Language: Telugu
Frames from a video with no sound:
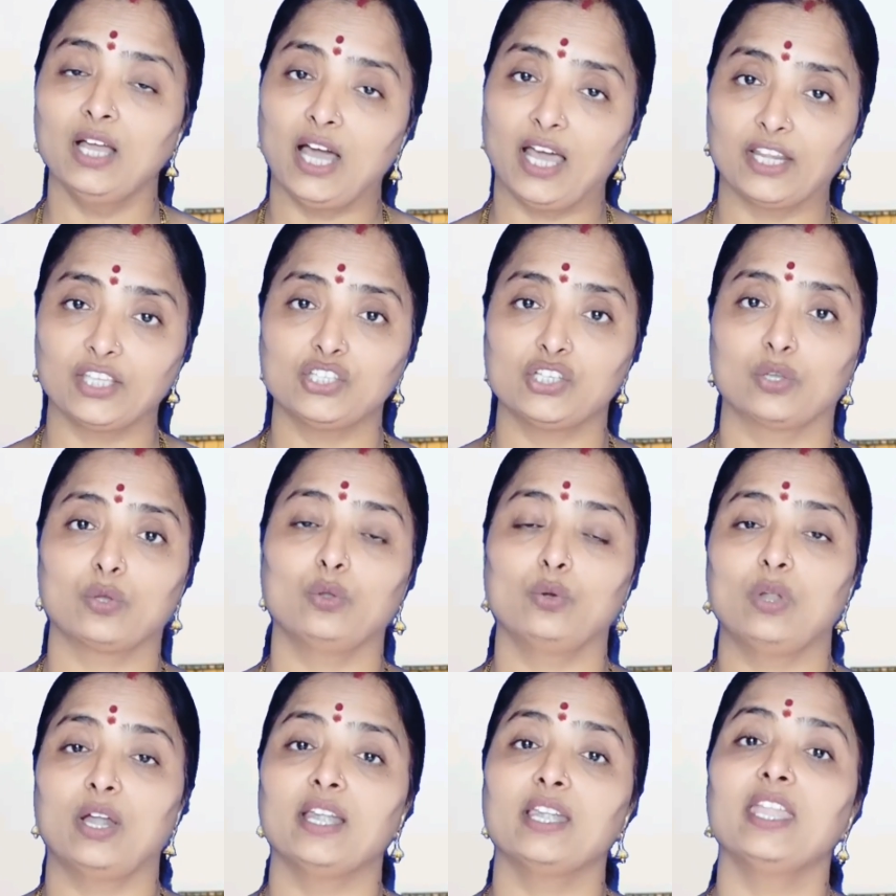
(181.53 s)

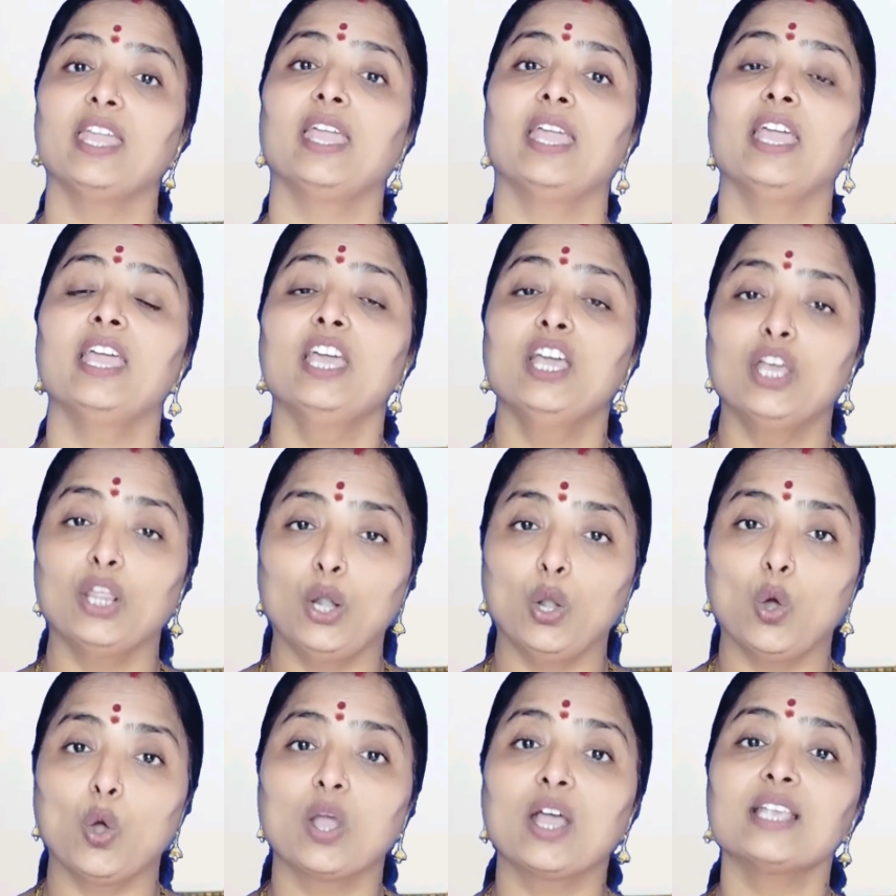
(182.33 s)
అర్చకులు అంటే
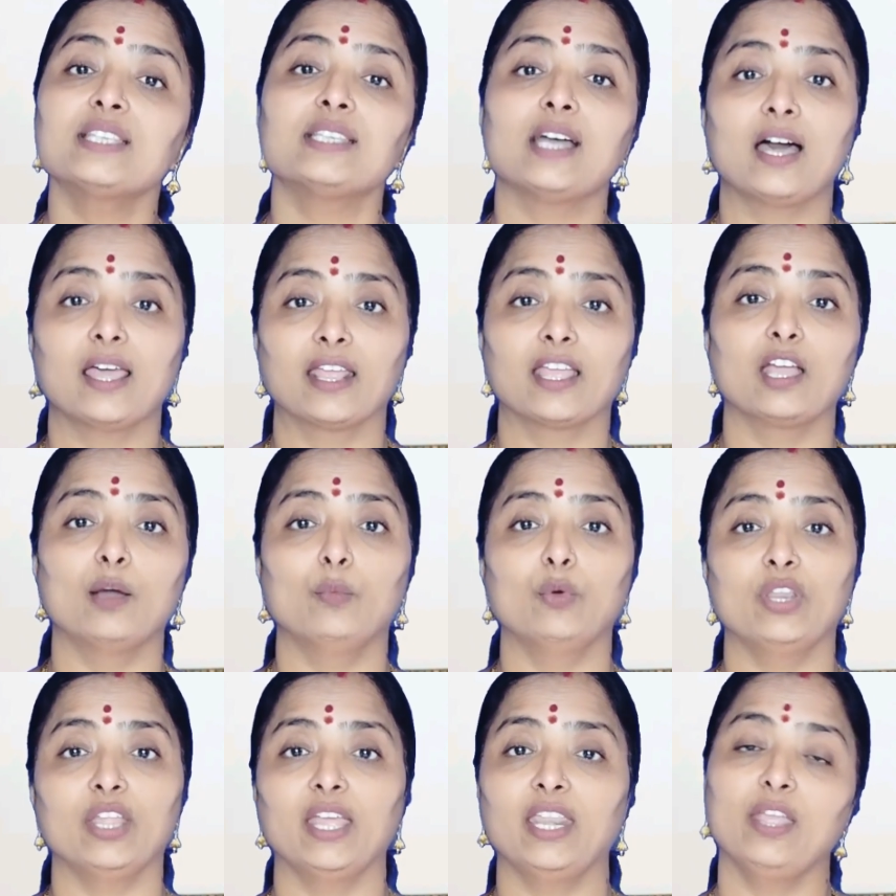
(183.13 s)

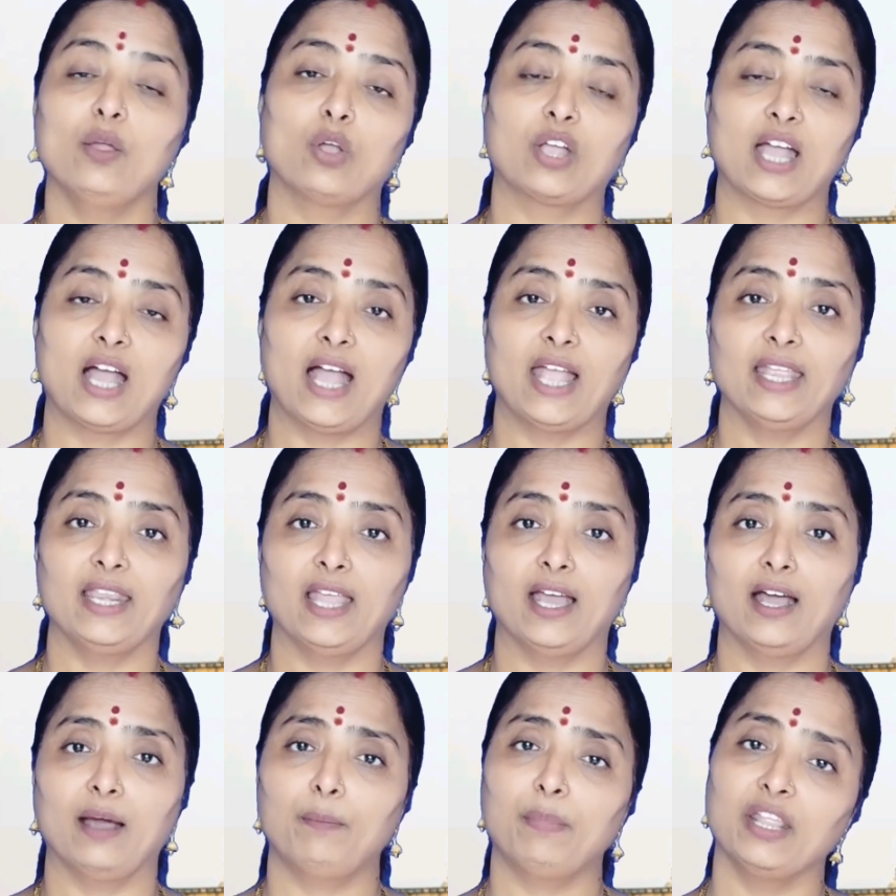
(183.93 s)
లోకసారంగముని అని ఒక
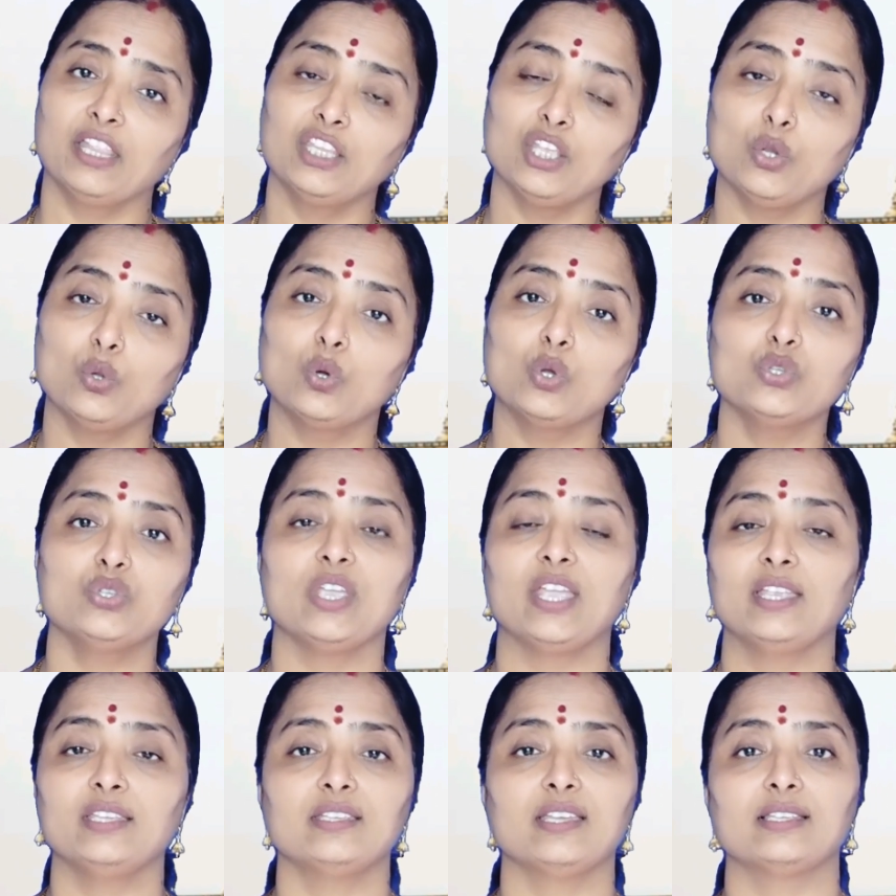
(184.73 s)
ఆయన ప్రతిరోజు
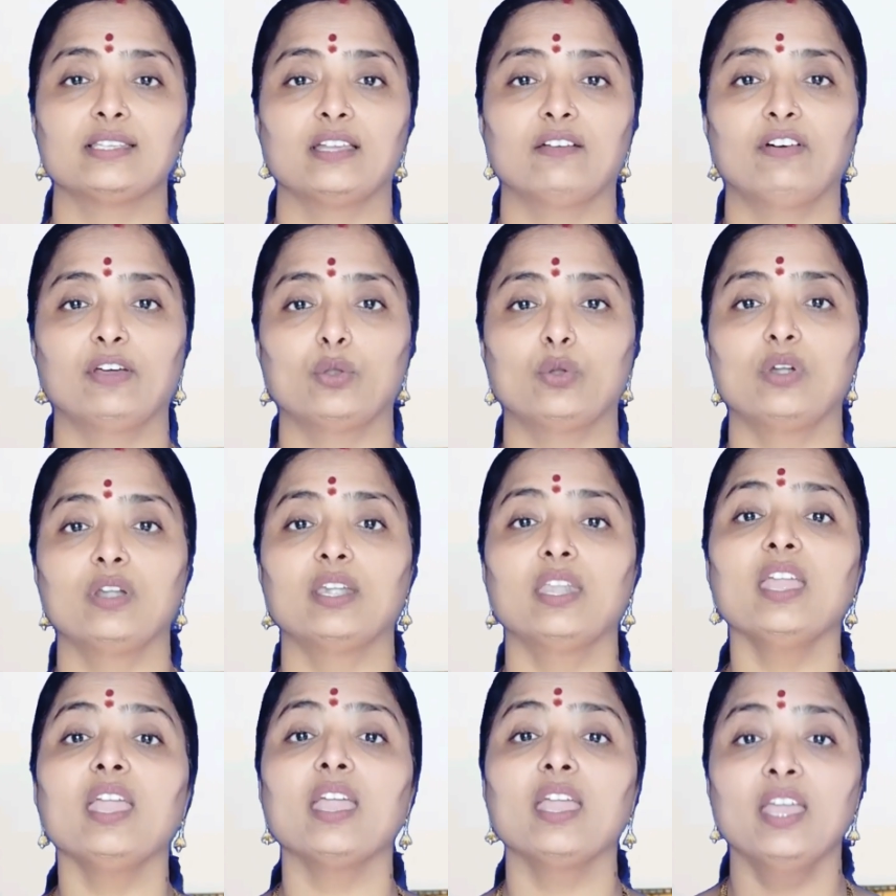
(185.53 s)
ఏం చేసేవారు
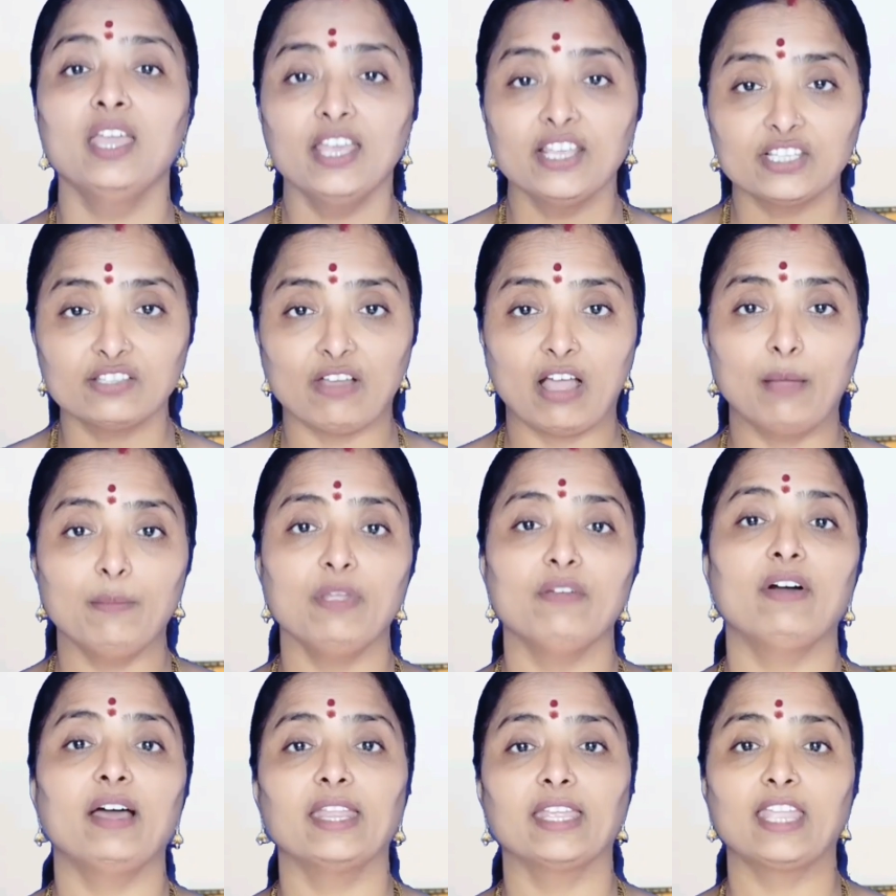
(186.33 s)
అంటే
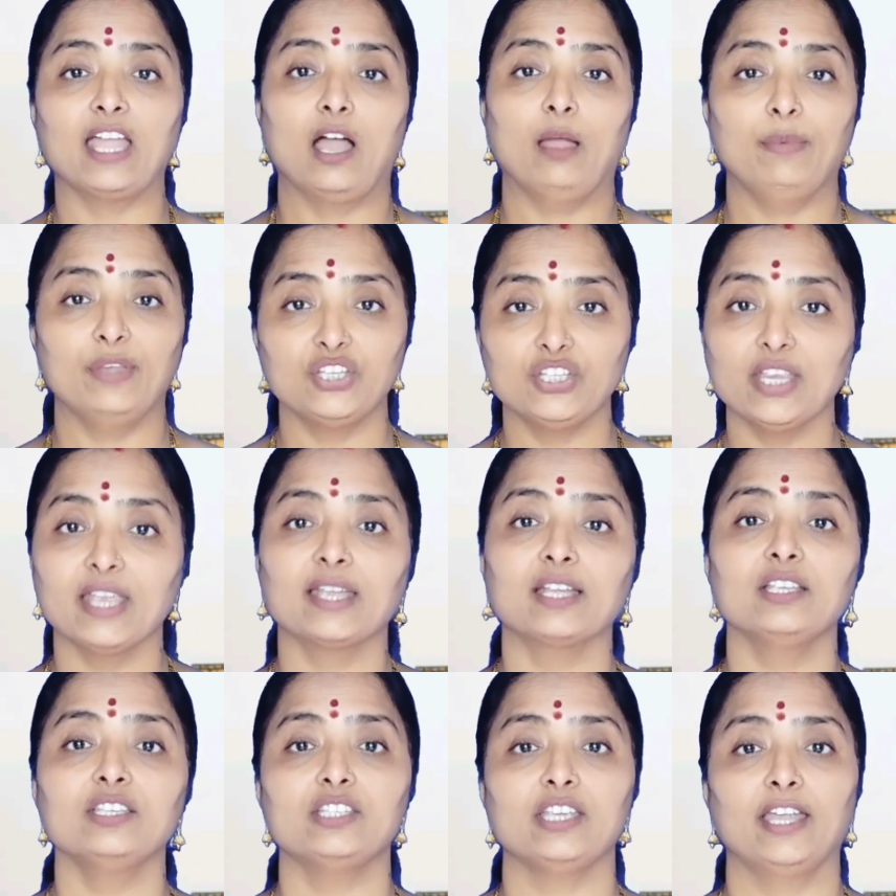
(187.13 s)
స్వామివారికి
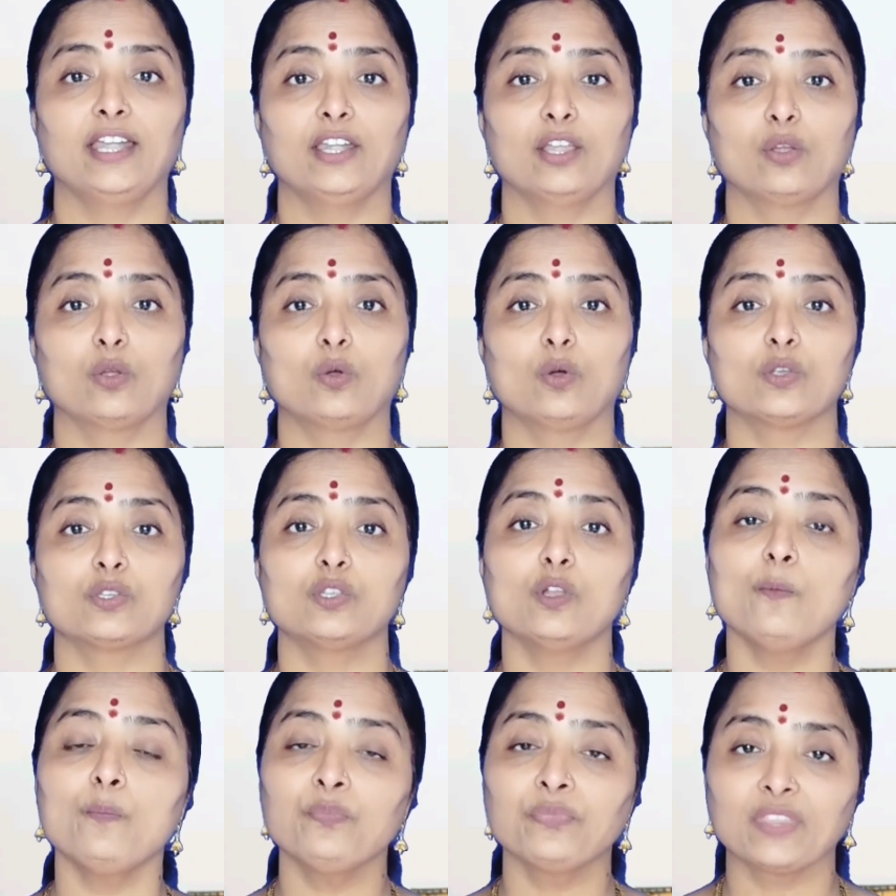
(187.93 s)
అభిషేకం చేయటం
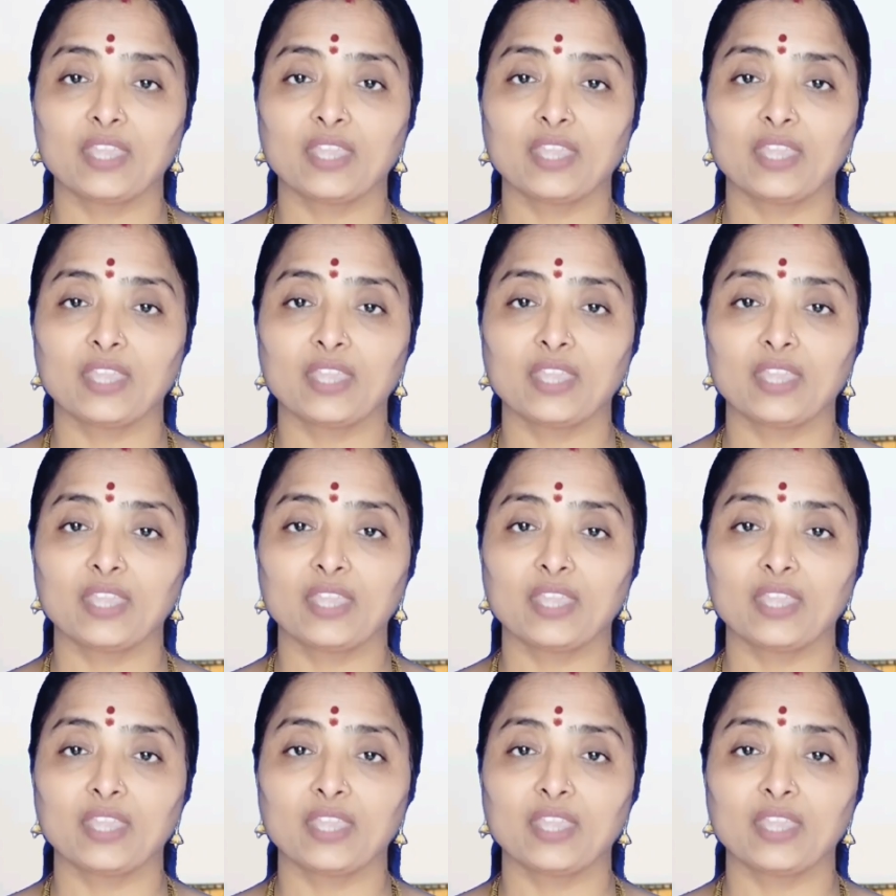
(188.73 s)
కోసం